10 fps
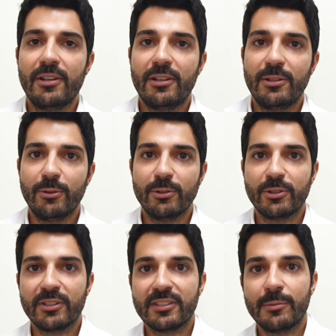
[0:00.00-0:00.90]
E hoje
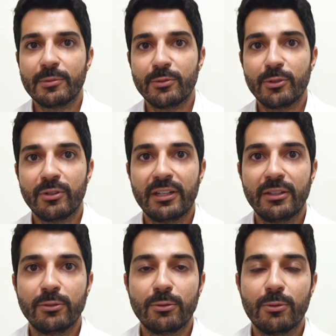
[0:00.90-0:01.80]
nós estamos
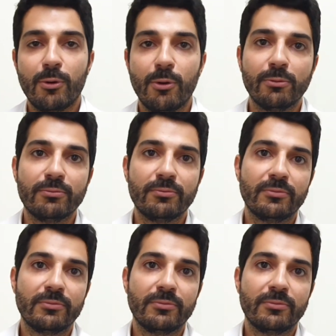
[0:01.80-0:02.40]
funcionando com